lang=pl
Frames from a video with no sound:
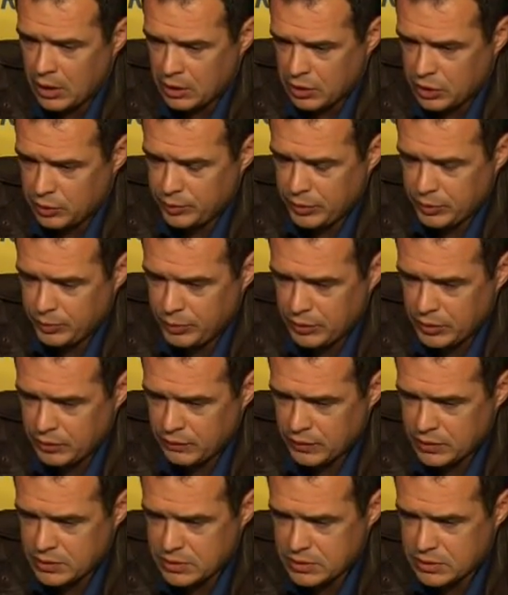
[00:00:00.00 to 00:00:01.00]
IPP,
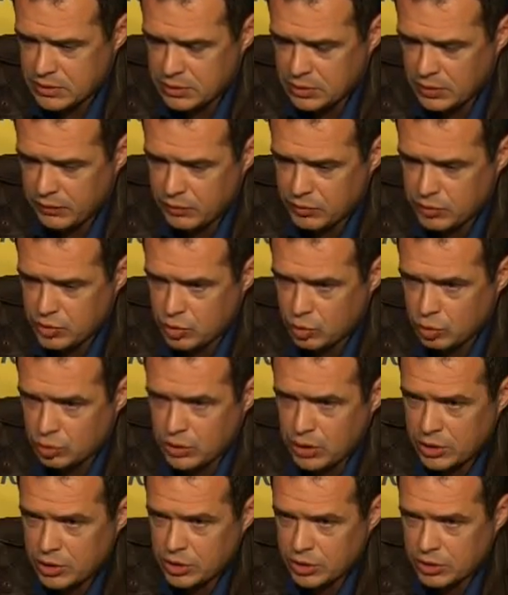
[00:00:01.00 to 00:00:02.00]
więc nie wiem, czy
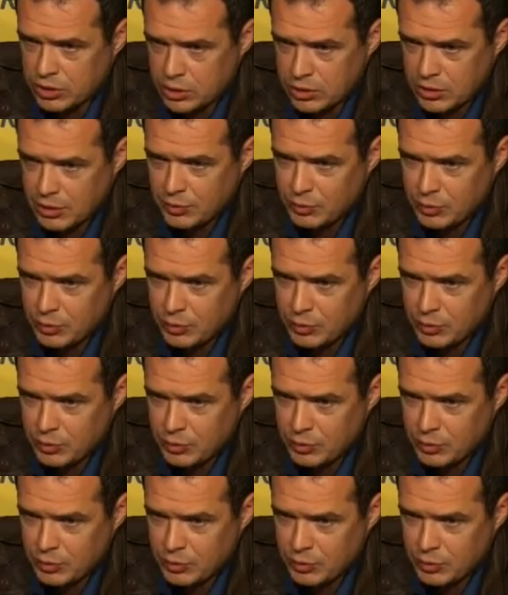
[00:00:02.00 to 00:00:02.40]
uda się te A że